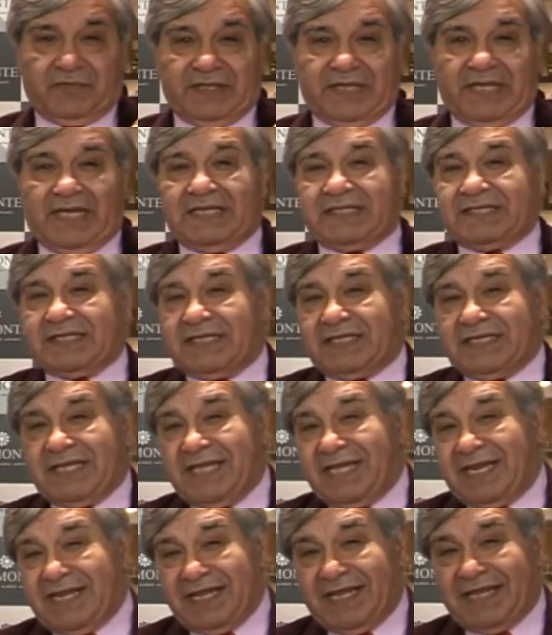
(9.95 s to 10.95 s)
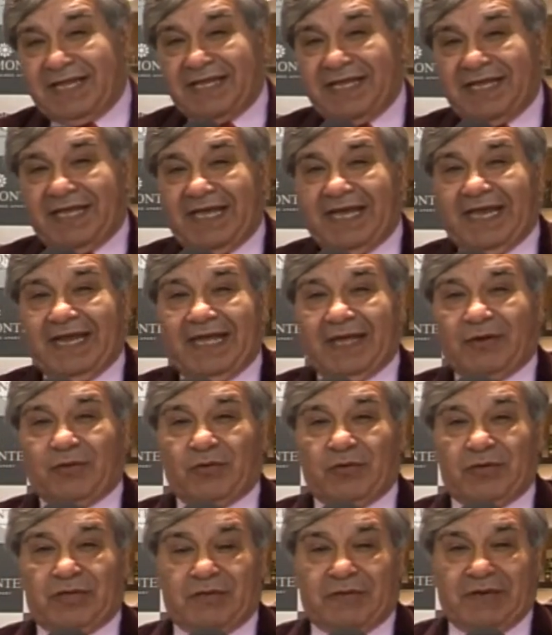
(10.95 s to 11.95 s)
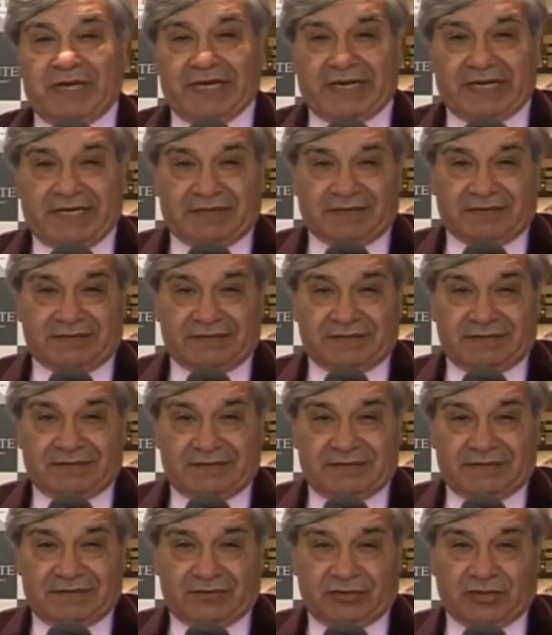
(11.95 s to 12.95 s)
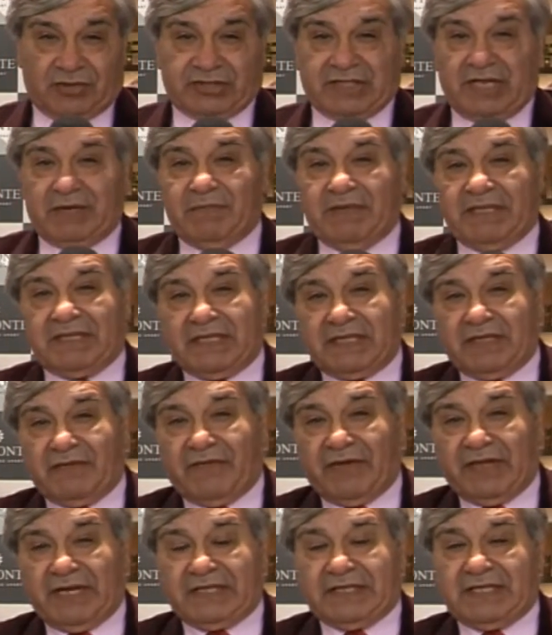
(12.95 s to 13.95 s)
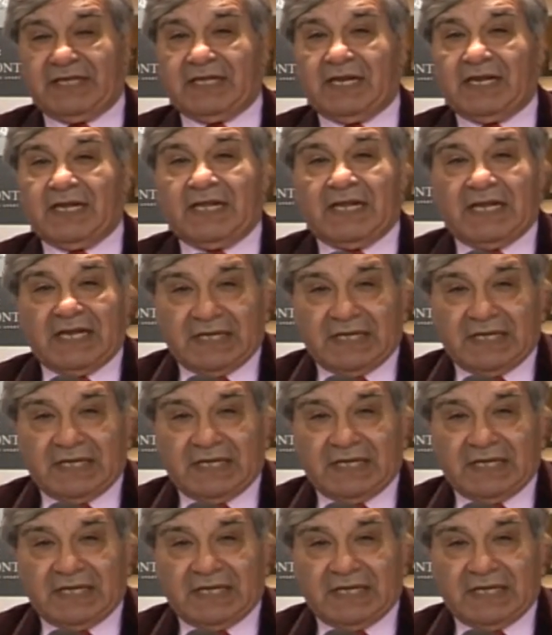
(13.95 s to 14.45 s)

Y él se tiene el escudo de Belgrano, totalmente diferente.